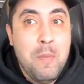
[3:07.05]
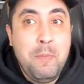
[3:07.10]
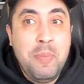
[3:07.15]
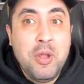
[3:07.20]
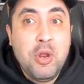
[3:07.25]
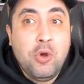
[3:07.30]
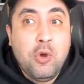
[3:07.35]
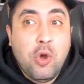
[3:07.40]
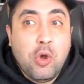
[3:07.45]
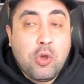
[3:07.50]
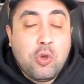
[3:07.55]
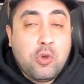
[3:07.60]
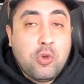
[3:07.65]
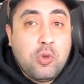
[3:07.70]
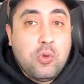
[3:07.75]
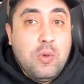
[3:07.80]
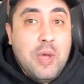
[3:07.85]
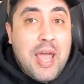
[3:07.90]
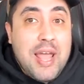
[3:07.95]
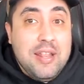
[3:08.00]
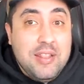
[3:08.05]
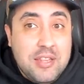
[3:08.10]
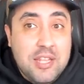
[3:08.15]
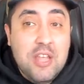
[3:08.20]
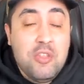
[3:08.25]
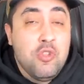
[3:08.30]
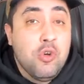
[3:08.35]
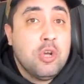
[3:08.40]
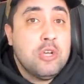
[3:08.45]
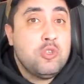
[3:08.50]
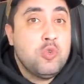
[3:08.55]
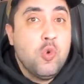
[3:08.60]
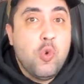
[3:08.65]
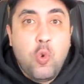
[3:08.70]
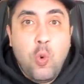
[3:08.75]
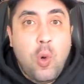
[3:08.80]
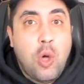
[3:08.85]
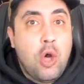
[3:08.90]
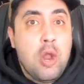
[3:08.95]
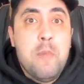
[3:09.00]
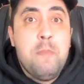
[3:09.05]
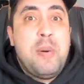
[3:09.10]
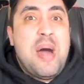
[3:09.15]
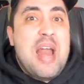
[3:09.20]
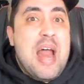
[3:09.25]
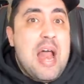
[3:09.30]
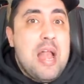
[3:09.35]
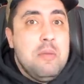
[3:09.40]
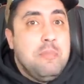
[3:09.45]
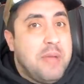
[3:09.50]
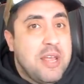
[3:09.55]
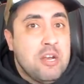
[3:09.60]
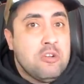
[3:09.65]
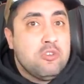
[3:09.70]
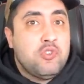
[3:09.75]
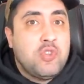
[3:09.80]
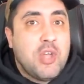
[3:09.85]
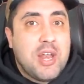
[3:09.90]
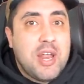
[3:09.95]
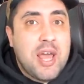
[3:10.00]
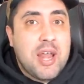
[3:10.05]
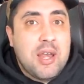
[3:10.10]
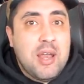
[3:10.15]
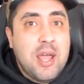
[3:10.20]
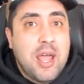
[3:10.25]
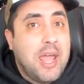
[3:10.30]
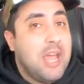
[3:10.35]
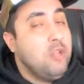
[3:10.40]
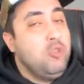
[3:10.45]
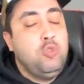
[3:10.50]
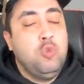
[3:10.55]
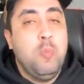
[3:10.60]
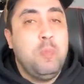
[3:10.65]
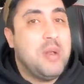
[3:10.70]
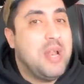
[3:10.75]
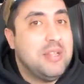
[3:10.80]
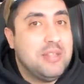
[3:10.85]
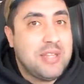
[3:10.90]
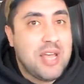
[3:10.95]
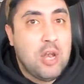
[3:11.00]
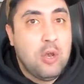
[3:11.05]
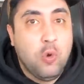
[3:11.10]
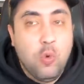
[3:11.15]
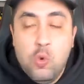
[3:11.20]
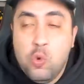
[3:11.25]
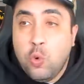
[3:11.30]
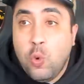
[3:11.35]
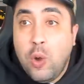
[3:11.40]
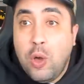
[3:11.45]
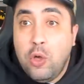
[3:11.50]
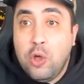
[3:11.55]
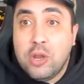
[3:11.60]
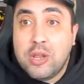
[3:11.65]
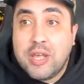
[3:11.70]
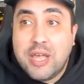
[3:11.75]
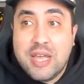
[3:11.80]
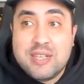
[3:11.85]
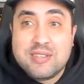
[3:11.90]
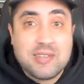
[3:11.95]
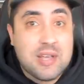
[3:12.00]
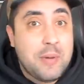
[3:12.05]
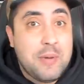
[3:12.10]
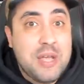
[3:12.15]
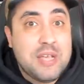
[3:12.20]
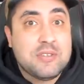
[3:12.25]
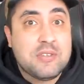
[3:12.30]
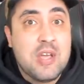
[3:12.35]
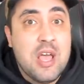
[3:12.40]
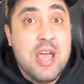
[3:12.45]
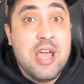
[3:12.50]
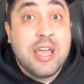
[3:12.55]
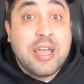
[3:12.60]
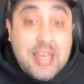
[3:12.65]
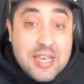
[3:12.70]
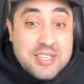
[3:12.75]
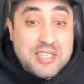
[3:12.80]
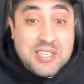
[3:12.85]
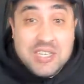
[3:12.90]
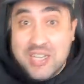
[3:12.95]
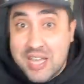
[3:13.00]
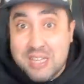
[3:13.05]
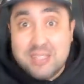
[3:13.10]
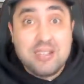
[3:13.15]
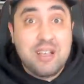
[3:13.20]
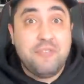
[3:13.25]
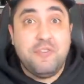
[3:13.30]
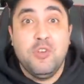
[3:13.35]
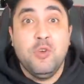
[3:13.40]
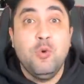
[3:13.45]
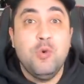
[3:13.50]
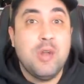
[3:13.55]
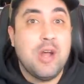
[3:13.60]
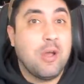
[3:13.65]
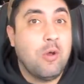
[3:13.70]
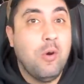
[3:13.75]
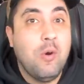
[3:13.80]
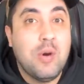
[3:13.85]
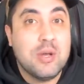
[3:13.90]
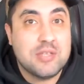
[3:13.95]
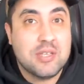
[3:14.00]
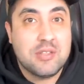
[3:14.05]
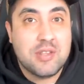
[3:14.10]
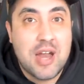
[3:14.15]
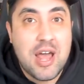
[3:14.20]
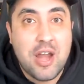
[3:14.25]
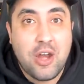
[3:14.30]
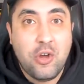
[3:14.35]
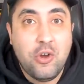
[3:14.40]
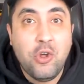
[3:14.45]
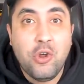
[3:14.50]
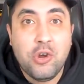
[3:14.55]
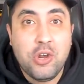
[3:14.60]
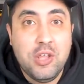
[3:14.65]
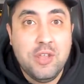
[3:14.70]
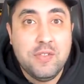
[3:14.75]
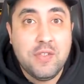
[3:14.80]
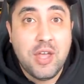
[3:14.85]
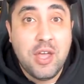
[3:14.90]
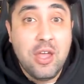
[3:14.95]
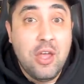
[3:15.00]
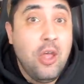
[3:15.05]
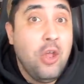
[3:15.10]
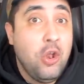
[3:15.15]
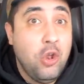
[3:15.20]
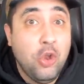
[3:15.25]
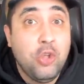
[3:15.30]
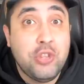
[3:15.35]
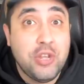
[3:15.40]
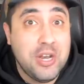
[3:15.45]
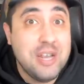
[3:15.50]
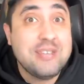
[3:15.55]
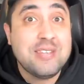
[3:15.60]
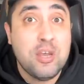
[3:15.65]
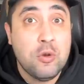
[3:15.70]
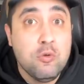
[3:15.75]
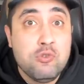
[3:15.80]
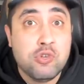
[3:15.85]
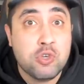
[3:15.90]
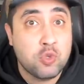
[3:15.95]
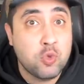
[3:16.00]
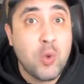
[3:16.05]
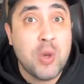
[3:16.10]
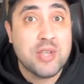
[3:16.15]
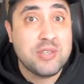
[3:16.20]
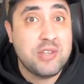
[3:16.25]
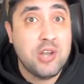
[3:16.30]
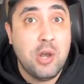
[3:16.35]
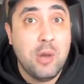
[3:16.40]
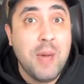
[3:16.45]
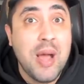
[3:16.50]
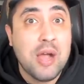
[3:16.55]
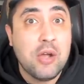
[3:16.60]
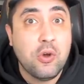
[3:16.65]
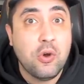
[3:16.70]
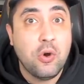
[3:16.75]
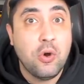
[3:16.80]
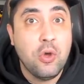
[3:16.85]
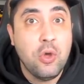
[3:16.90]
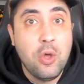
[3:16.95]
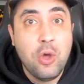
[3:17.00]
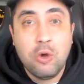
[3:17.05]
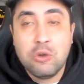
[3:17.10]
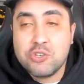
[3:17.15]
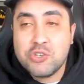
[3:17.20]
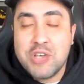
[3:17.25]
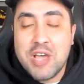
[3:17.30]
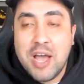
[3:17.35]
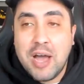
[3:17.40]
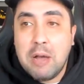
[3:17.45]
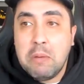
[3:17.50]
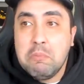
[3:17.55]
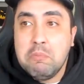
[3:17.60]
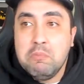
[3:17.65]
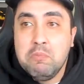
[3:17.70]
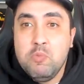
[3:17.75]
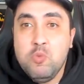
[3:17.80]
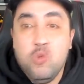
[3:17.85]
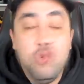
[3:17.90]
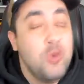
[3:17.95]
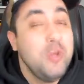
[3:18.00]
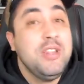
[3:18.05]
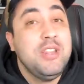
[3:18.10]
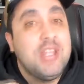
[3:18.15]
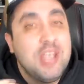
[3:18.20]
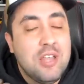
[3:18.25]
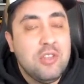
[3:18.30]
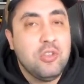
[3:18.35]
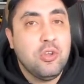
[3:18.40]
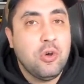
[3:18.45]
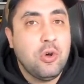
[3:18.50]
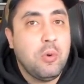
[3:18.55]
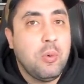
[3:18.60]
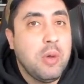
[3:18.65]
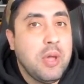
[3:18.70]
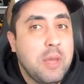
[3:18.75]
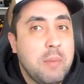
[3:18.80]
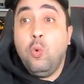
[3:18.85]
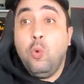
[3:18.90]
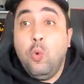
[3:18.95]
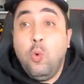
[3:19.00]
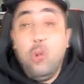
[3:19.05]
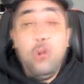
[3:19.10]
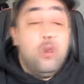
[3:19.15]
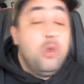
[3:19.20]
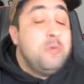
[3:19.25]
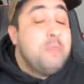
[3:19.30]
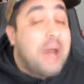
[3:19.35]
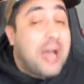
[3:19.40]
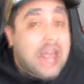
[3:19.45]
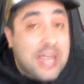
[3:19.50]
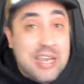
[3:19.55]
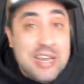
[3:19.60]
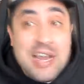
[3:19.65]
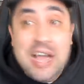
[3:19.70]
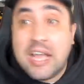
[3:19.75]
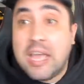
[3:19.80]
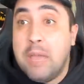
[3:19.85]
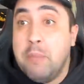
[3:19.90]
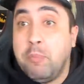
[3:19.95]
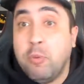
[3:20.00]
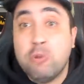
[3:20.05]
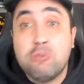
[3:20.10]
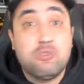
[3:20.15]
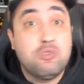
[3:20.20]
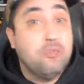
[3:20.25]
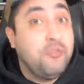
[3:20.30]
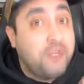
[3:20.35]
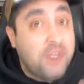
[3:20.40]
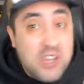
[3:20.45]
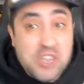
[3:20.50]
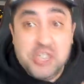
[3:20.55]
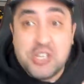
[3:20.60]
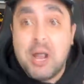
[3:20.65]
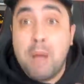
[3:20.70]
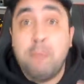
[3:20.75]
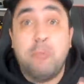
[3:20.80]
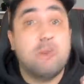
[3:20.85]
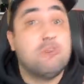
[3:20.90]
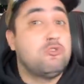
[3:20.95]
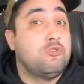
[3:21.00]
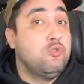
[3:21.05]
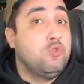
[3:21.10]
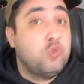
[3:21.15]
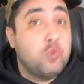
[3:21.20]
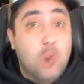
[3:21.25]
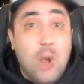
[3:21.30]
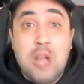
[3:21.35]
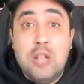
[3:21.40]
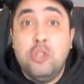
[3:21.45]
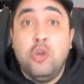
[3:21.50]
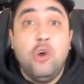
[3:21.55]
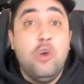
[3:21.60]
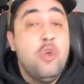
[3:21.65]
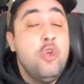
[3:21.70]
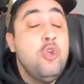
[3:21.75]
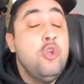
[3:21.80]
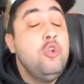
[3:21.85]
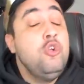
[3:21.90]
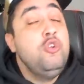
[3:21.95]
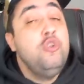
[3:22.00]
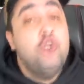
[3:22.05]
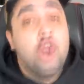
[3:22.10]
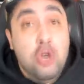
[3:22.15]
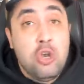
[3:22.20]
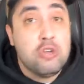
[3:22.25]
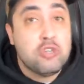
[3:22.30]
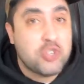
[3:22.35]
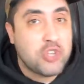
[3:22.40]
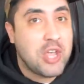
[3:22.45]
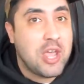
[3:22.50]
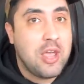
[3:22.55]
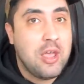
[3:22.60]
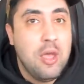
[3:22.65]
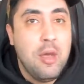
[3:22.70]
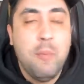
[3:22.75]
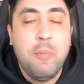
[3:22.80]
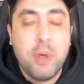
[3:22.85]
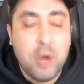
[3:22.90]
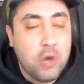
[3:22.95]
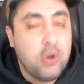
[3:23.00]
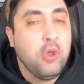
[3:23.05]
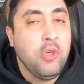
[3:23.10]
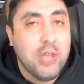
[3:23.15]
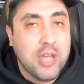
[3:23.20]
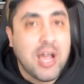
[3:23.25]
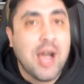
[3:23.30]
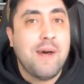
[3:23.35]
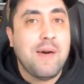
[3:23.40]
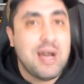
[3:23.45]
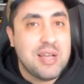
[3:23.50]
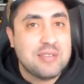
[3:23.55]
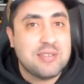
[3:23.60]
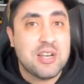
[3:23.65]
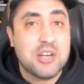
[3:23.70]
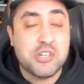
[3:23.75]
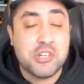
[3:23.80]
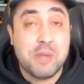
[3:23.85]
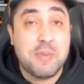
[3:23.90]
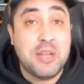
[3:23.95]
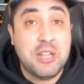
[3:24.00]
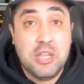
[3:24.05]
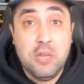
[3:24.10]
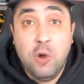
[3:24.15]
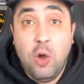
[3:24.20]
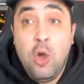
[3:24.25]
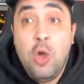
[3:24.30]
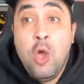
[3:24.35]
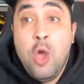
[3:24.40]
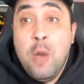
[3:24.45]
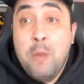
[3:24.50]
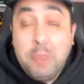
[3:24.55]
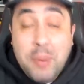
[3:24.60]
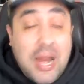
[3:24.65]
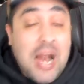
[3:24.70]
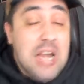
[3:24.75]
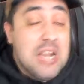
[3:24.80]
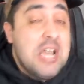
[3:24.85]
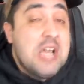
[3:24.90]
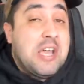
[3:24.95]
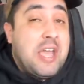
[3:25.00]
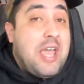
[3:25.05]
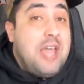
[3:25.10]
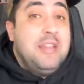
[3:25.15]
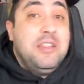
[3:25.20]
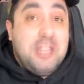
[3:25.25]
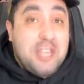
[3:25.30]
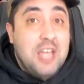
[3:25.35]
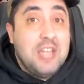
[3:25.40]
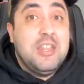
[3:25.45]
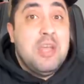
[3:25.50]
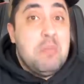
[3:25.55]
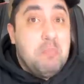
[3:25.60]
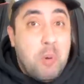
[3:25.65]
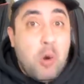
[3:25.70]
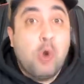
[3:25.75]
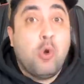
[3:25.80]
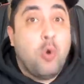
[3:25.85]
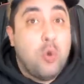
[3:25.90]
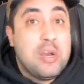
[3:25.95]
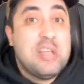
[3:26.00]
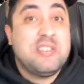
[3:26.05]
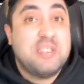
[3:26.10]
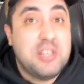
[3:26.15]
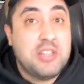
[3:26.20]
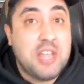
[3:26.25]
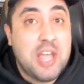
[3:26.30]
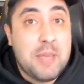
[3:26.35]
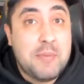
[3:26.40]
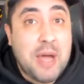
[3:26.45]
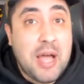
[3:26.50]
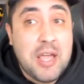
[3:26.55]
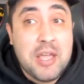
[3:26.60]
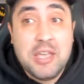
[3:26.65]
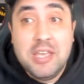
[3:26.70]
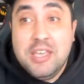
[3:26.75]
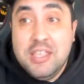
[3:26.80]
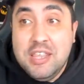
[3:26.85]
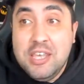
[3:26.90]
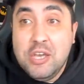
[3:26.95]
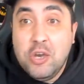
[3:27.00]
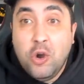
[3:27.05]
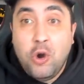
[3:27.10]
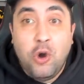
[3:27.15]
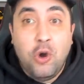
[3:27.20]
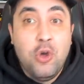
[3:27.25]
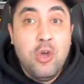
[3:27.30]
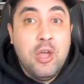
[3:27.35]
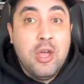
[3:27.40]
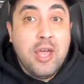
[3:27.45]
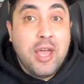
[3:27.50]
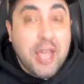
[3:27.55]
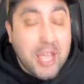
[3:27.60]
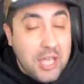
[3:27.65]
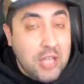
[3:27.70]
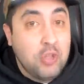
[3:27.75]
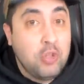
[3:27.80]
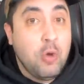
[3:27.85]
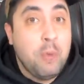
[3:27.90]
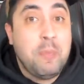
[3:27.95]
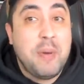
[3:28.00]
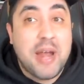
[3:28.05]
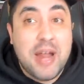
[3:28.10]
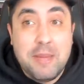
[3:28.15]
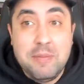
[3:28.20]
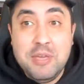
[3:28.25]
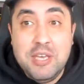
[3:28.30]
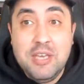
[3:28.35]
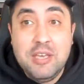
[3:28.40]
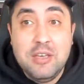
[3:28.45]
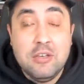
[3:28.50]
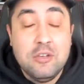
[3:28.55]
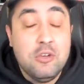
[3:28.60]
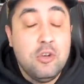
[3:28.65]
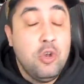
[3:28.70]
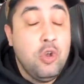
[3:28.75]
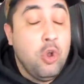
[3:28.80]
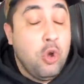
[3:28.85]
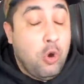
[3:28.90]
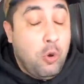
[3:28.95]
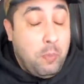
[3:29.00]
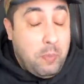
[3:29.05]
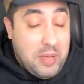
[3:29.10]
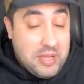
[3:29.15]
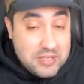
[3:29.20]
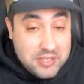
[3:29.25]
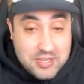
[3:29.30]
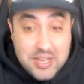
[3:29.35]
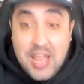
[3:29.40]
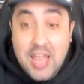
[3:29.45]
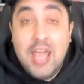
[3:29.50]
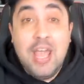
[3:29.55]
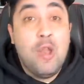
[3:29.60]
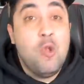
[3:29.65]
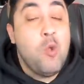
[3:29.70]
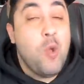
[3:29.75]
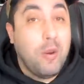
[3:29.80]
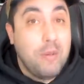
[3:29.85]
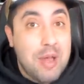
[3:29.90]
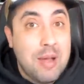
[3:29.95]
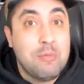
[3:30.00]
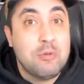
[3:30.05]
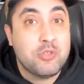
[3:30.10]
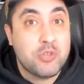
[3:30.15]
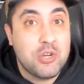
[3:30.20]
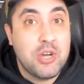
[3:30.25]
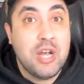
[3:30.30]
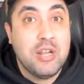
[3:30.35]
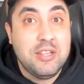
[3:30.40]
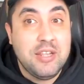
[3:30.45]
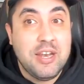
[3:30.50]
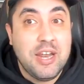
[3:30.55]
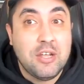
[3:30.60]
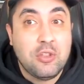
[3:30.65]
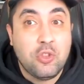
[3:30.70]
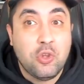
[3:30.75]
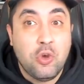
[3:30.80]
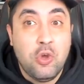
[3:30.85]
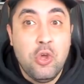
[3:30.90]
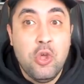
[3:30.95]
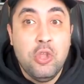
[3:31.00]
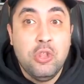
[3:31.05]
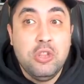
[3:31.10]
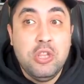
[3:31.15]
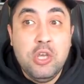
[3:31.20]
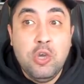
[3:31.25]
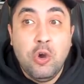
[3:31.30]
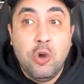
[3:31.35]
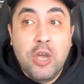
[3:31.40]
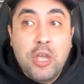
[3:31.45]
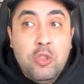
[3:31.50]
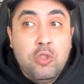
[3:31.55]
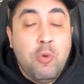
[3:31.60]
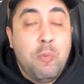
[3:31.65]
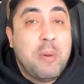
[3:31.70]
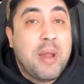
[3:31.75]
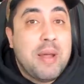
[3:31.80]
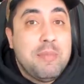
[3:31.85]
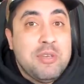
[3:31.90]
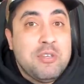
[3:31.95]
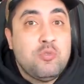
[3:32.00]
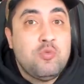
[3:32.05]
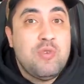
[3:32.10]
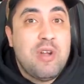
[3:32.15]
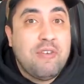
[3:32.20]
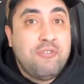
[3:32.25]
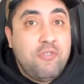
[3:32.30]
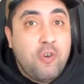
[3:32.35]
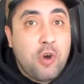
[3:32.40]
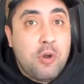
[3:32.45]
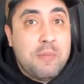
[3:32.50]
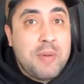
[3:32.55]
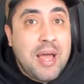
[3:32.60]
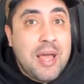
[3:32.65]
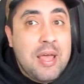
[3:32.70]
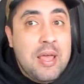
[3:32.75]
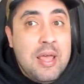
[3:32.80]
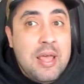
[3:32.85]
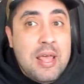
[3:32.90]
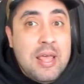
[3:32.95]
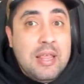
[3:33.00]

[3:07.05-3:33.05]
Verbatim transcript: Pero entiendo que es un jugador para al menos tener en tu plantel. Un jugador que sabes que si esa figura que vos vas a traer no rinde, lo tenés a Lucho Suárez en el banco. O sea, no entiendo. Uno imagina que por su ficha, por su sueldo, no lo sé, pero no dejaba de ser llamativo para alguien que entiende poco en ese tema y digo, esto para mí, lo pensé, lo hablamos en el directo, digo, esto para mí es una forma